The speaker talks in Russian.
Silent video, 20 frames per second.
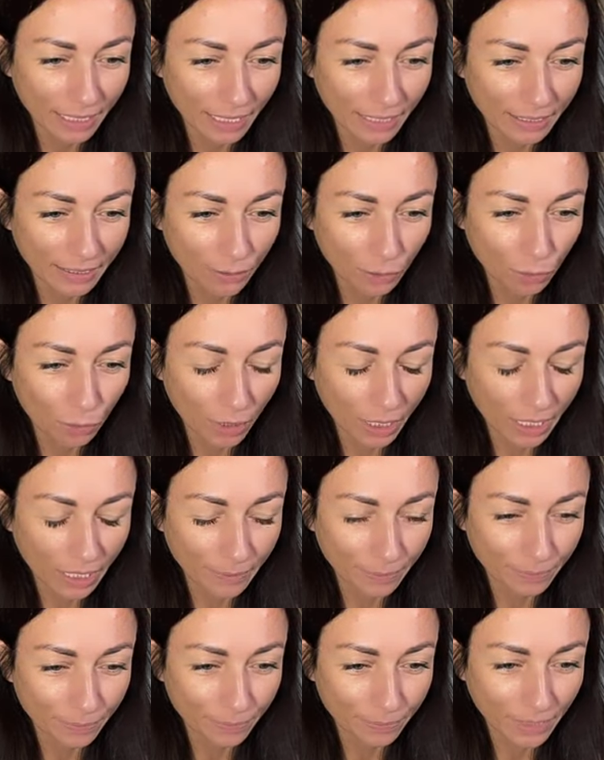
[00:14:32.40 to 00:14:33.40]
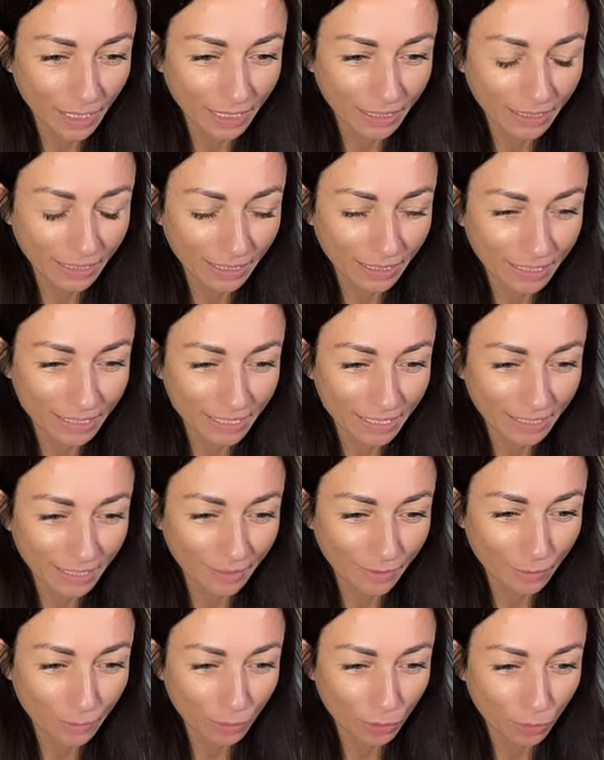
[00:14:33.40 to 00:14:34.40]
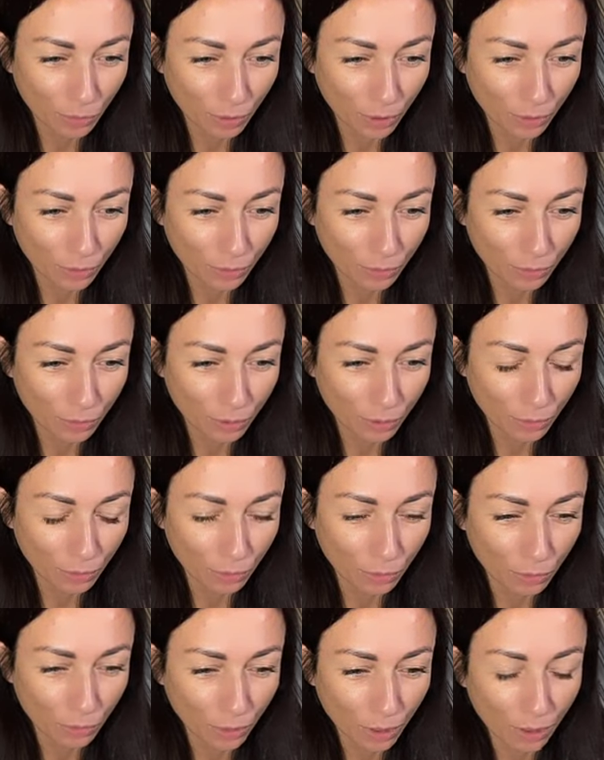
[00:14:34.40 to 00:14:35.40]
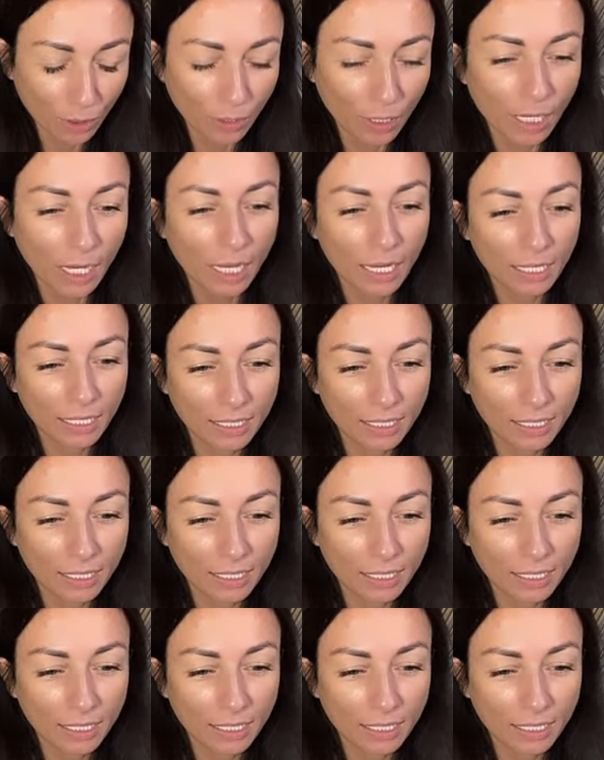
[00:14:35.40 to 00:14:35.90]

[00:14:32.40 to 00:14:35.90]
Так, теория. Хотела рассказать вам теорию, теорию, теорию.